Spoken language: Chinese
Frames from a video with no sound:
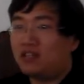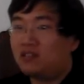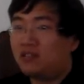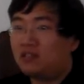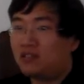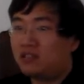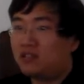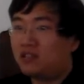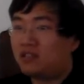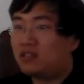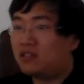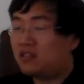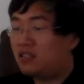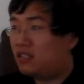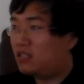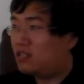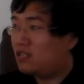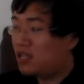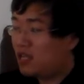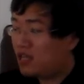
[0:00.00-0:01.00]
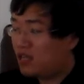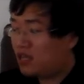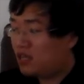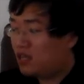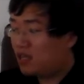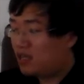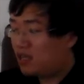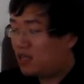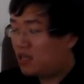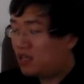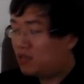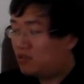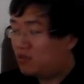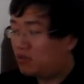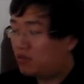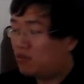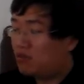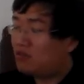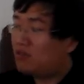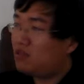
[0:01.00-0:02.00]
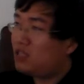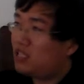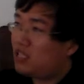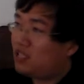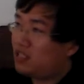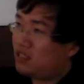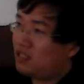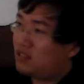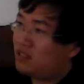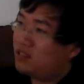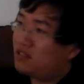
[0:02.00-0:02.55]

就是你在穷理以